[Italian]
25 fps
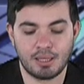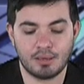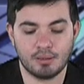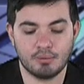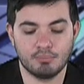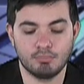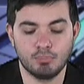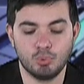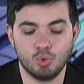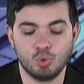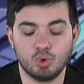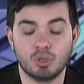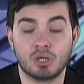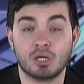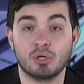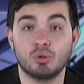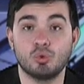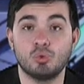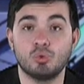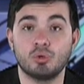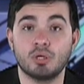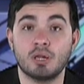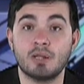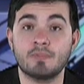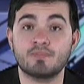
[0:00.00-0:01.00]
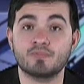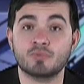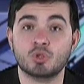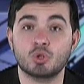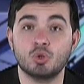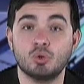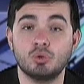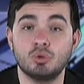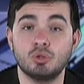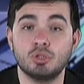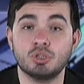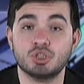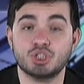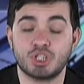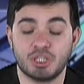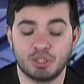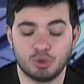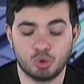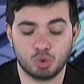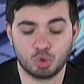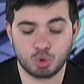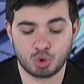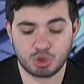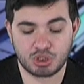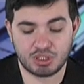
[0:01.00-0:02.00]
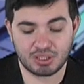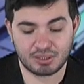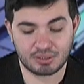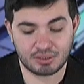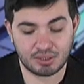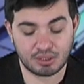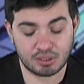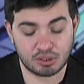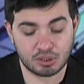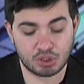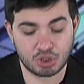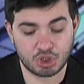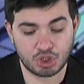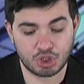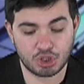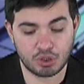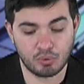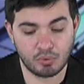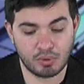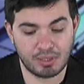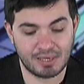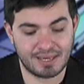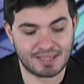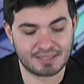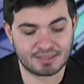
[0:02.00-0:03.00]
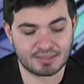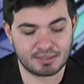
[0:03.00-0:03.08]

e Mondragone con 175.